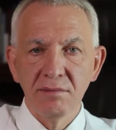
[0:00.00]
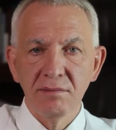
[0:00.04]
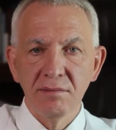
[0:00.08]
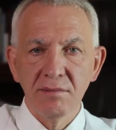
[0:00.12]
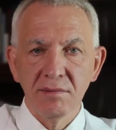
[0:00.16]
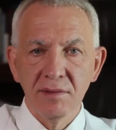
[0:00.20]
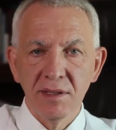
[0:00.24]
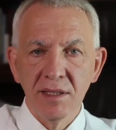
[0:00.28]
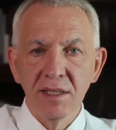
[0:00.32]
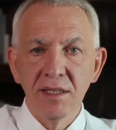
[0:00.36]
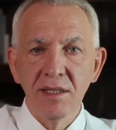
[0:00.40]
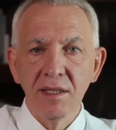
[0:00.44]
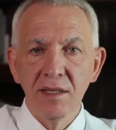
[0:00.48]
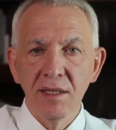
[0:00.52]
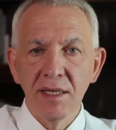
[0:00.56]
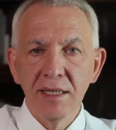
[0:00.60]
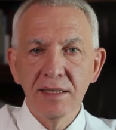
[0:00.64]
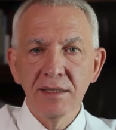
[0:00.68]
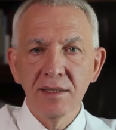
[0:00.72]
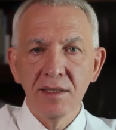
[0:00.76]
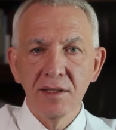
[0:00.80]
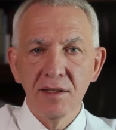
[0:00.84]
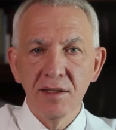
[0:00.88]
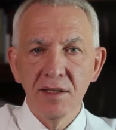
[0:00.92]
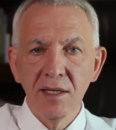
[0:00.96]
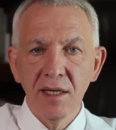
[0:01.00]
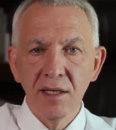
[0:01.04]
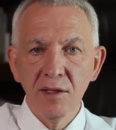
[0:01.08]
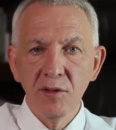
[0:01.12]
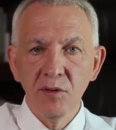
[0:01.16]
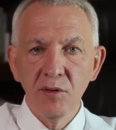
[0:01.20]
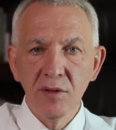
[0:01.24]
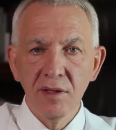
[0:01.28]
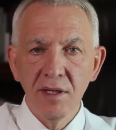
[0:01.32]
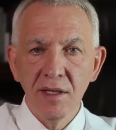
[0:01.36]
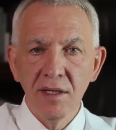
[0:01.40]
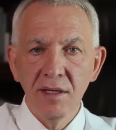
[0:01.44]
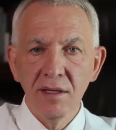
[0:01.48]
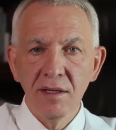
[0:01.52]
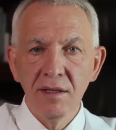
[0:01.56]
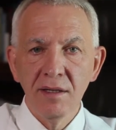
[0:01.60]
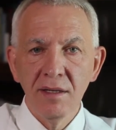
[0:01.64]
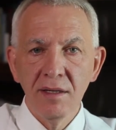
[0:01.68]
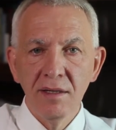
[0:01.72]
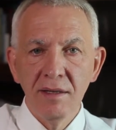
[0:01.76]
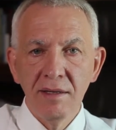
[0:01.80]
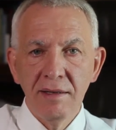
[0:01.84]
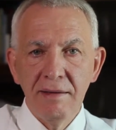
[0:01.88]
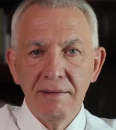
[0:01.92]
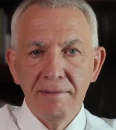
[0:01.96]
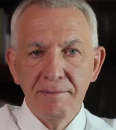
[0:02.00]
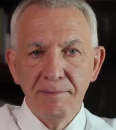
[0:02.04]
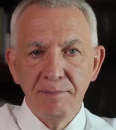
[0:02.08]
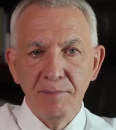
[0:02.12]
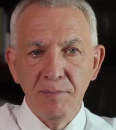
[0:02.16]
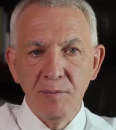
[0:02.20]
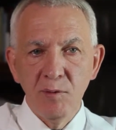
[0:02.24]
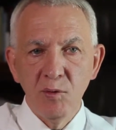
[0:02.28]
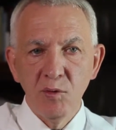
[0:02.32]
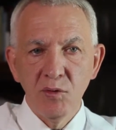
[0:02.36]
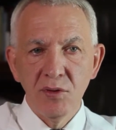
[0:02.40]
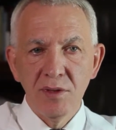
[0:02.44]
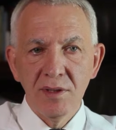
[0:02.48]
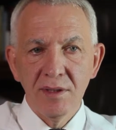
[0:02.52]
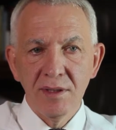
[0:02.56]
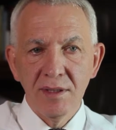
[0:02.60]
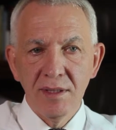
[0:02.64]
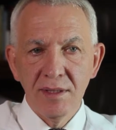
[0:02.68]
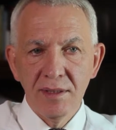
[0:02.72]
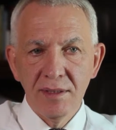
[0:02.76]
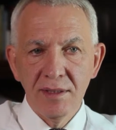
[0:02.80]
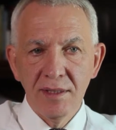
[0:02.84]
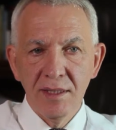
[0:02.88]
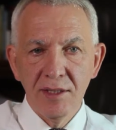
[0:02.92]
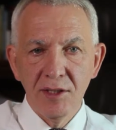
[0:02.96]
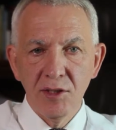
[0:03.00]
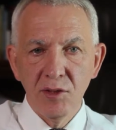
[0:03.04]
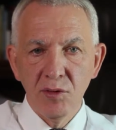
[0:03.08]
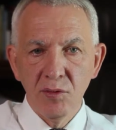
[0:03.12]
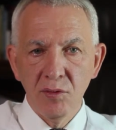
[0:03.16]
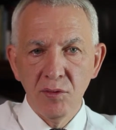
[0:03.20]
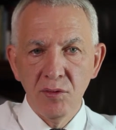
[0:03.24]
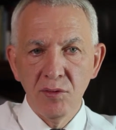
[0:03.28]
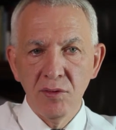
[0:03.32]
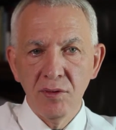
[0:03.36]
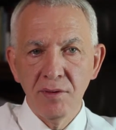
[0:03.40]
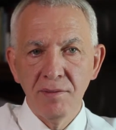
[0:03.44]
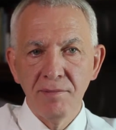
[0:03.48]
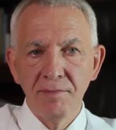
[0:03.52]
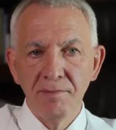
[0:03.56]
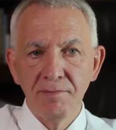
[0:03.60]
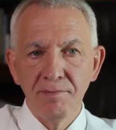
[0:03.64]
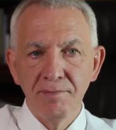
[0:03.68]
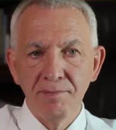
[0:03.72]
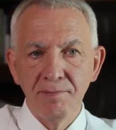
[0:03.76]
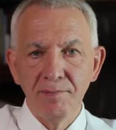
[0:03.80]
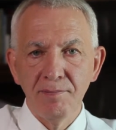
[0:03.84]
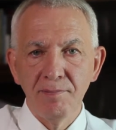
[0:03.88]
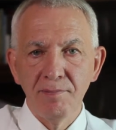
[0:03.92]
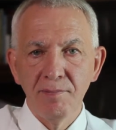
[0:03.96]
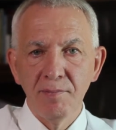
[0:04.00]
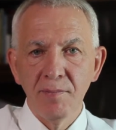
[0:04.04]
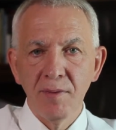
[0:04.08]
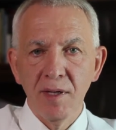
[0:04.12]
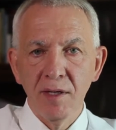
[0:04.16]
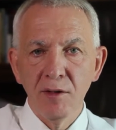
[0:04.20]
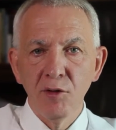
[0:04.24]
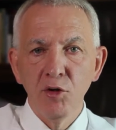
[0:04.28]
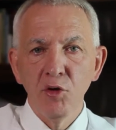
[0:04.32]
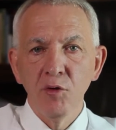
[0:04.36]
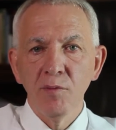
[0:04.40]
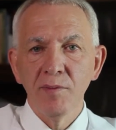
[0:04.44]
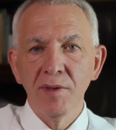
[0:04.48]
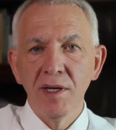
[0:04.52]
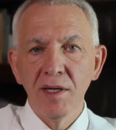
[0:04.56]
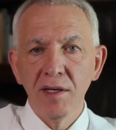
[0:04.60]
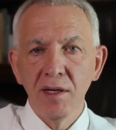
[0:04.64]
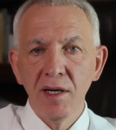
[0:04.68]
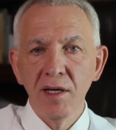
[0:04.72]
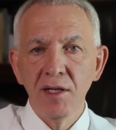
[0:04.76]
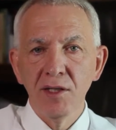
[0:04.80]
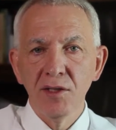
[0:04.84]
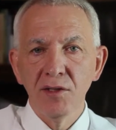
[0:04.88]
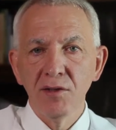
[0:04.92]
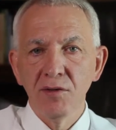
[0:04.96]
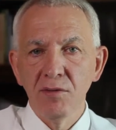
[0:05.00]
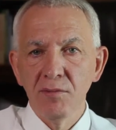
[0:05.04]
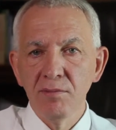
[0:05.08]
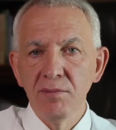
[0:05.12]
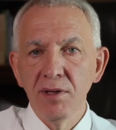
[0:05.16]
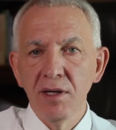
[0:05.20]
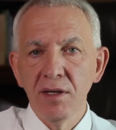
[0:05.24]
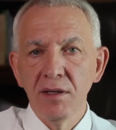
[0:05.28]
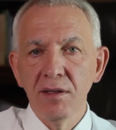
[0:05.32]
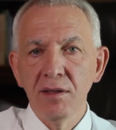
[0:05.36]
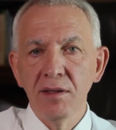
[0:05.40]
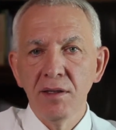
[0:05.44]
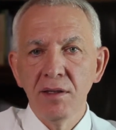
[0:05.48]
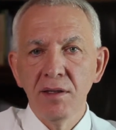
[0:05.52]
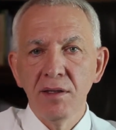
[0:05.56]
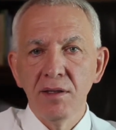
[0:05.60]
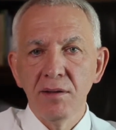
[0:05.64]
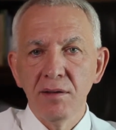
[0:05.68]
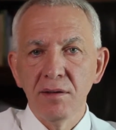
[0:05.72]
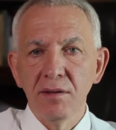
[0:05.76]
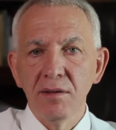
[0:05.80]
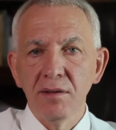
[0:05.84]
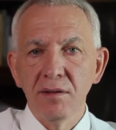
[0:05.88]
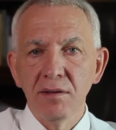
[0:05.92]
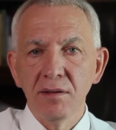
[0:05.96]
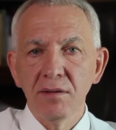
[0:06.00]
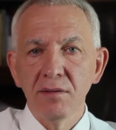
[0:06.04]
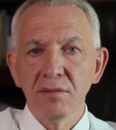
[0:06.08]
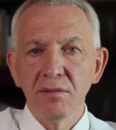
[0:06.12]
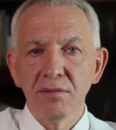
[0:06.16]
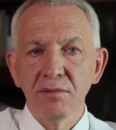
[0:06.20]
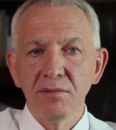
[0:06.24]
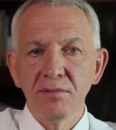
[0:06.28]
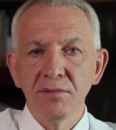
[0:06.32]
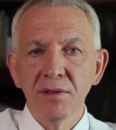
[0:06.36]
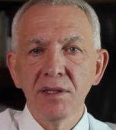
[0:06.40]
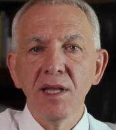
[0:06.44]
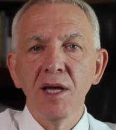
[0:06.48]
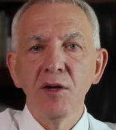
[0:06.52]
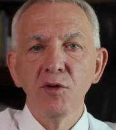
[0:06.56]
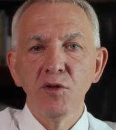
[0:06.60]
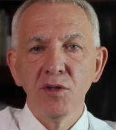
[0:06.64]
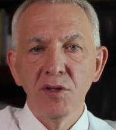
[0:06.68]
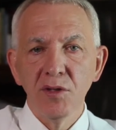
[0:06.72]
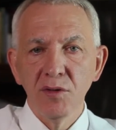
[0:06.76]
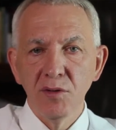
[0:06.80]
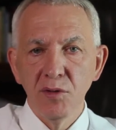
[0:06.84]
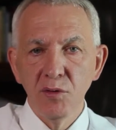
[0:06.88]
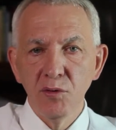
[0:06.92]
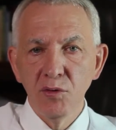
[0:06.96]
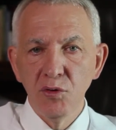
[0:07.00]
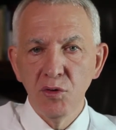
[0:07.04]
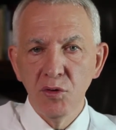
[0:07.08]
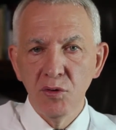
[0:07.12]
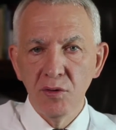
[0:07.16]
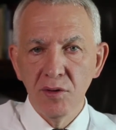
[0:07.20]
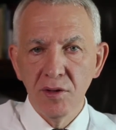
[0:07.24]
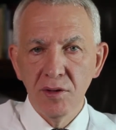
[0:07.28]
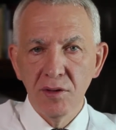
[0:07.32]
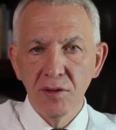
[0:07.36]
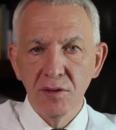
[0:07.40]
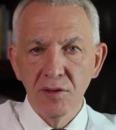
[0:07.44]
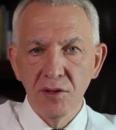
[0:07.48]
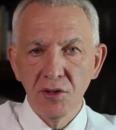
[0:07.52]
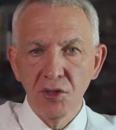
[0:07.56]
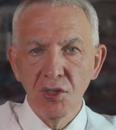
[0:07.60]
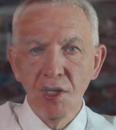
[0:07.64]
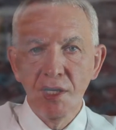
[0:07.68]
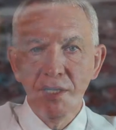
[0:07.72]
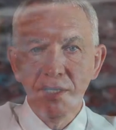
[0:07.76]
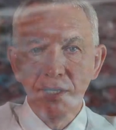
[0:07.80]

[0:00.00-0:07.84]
родилась кардиология. Нужно сказать, что огромное количество были э, выдающихся ученых жили